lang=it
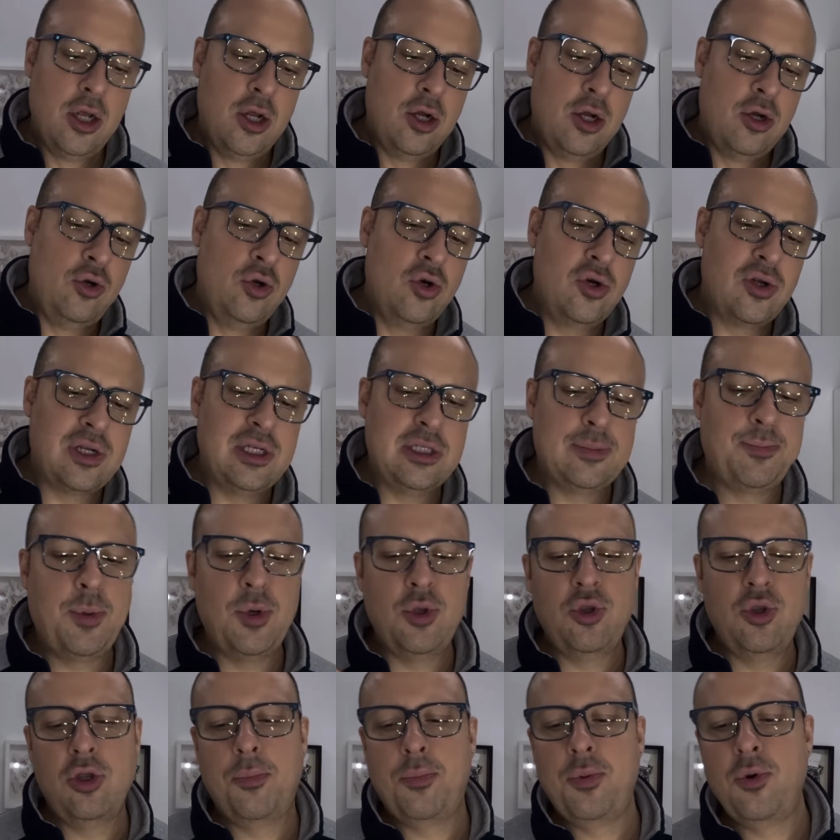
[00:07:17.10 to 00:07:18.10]
Non
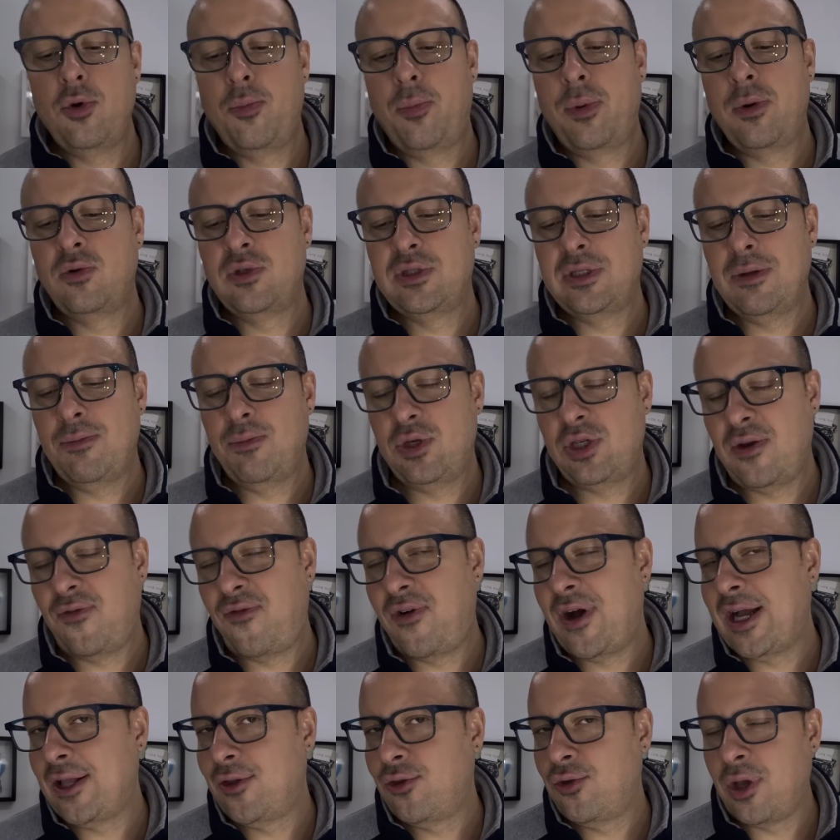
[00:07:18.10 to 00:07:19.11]
rispondo più per un semplice
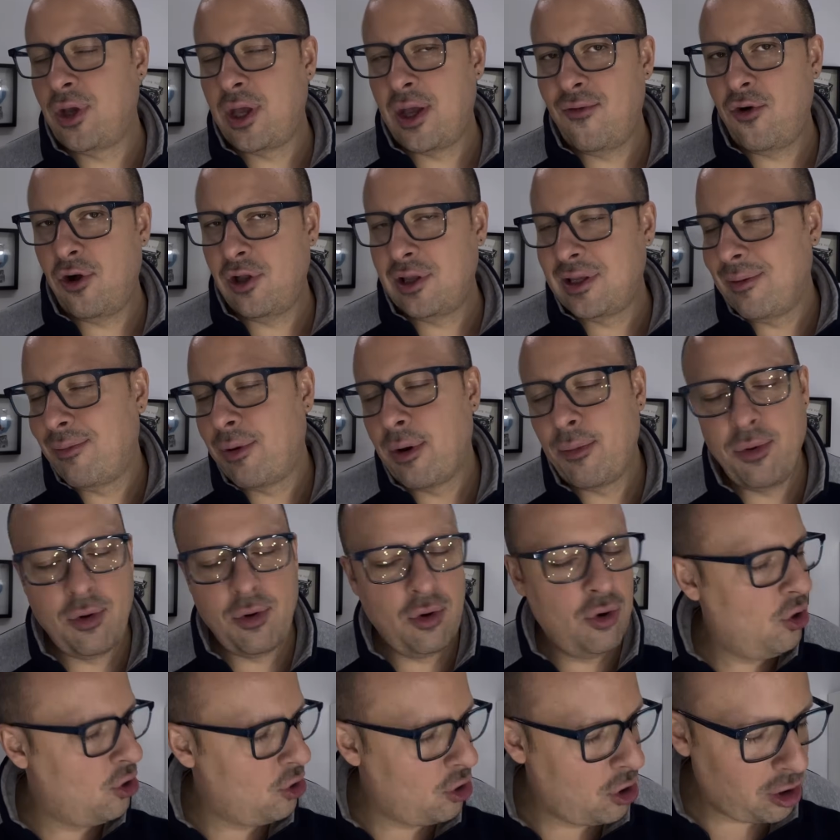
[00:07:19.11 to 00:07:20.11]
fatto che a volte proprio
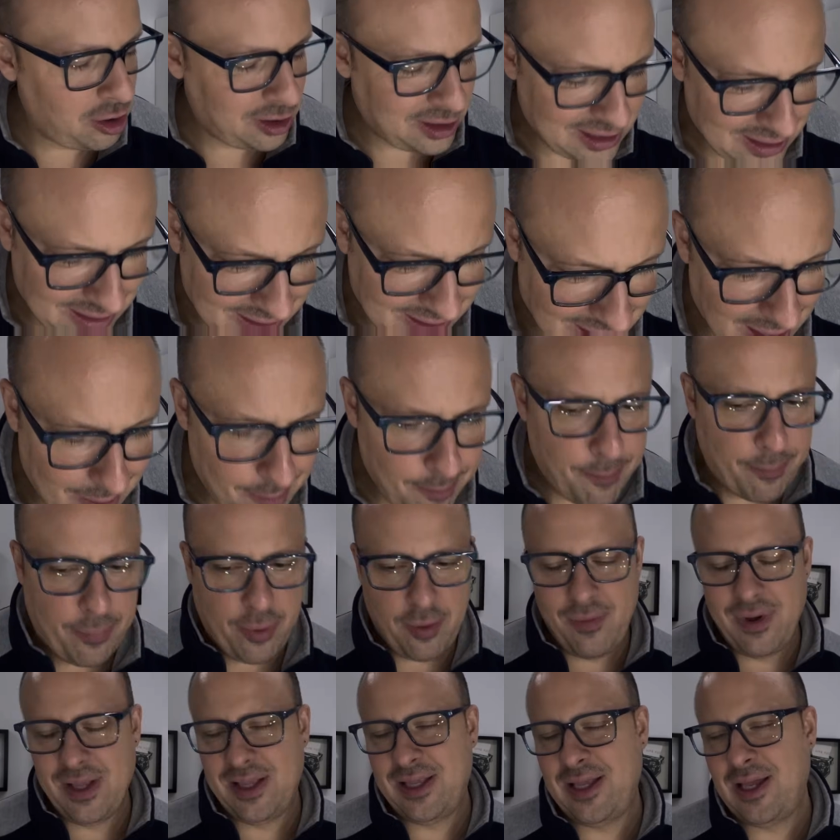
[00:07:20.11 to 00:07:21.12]
non ho il tempo
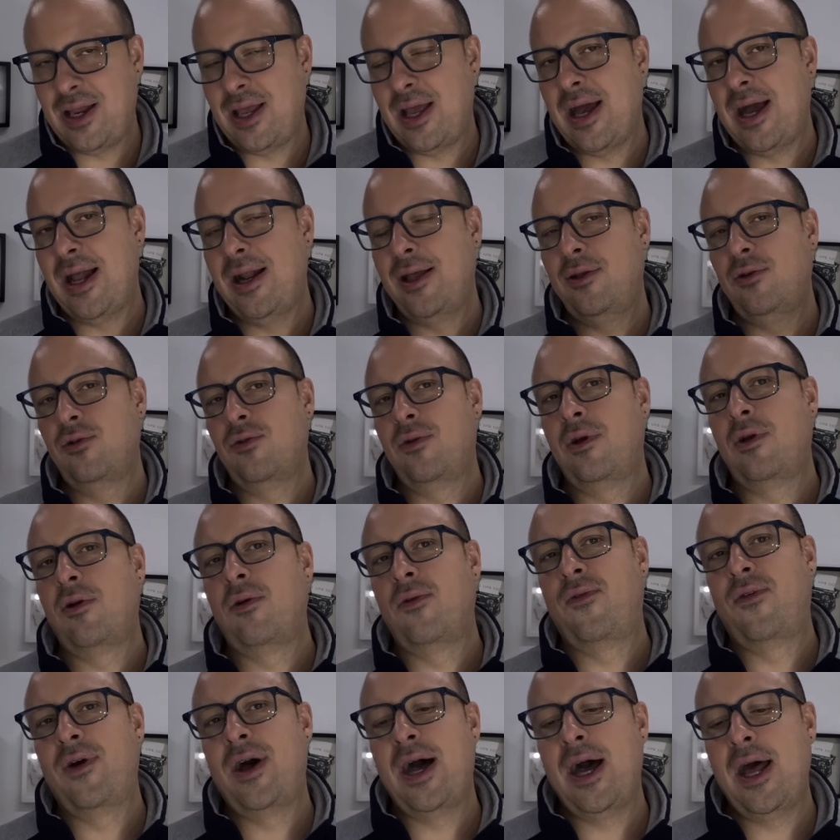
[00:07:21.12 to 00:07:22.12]
materiale di doverlo
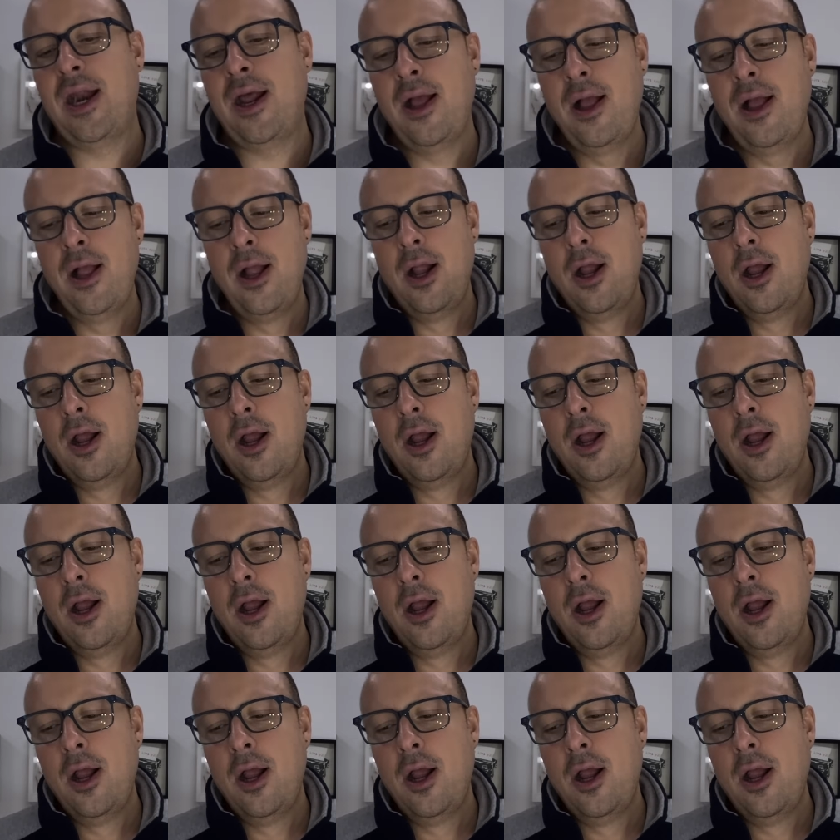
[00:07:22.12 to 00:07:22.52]
fare.